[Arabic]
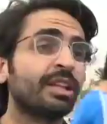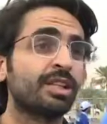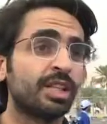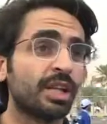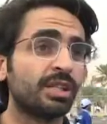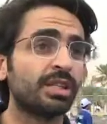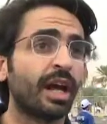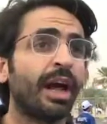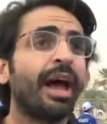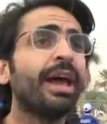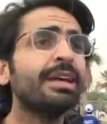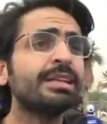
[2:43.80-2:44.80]
تشجع
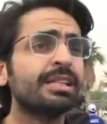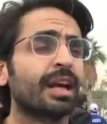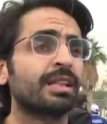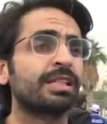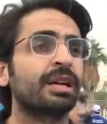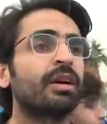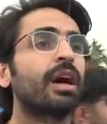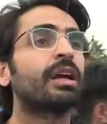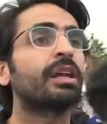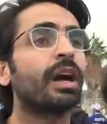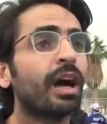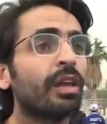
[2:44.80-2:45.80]
اي شخص سواء
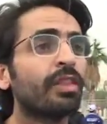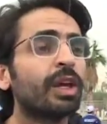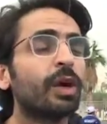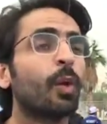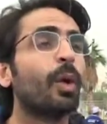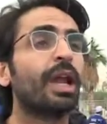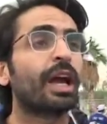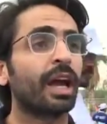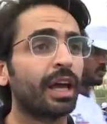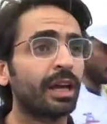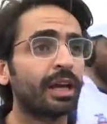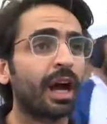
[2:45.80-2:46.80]
رياضي ولا
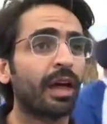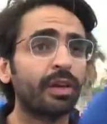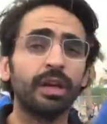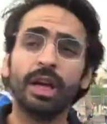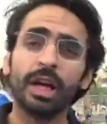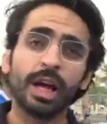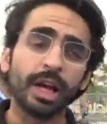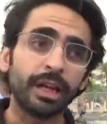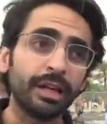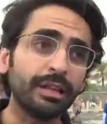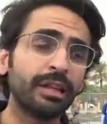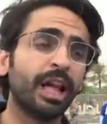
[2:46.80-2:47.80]
غير رياضي
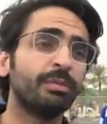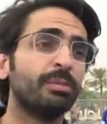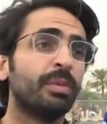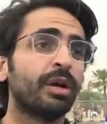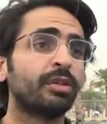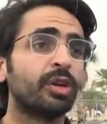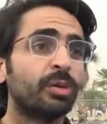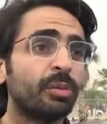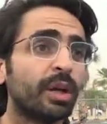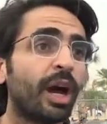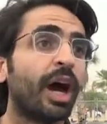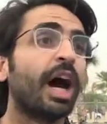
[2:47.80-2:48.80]
يطلع من بيتهم
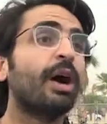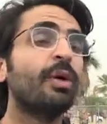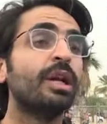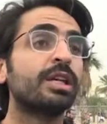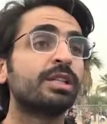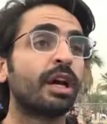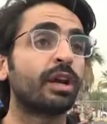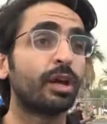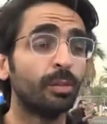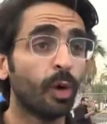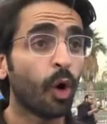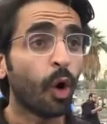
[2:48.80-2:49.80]
يحاول
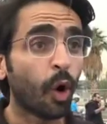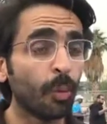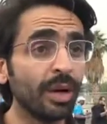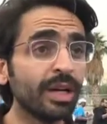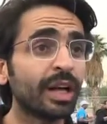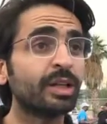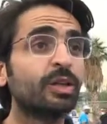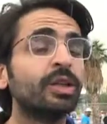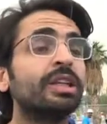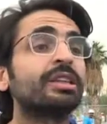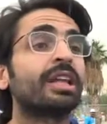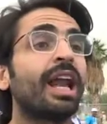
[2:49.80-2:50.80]
يجرب ومنها
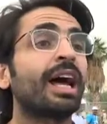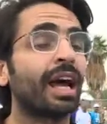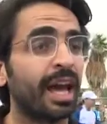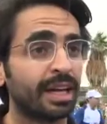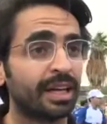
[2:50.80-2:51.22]
تكون انطلاقه حق